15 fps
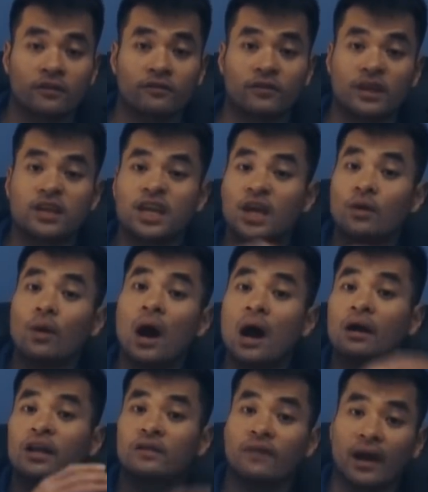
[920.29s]
và nhiều
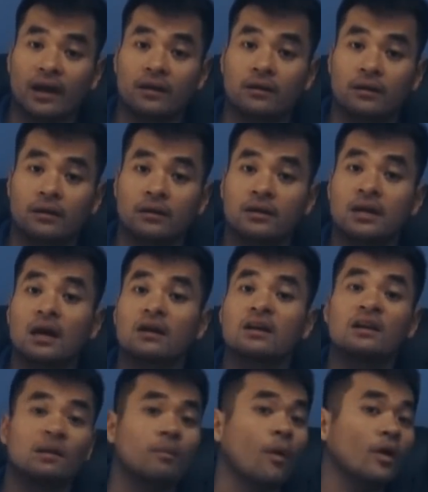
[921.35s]
hơn như vậy nữa gần
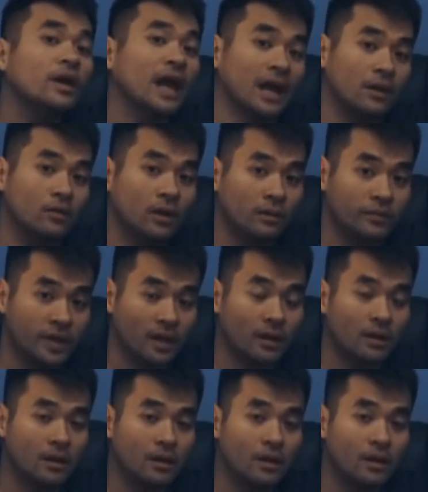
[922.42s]
như là mỗi ngày luôn không chừng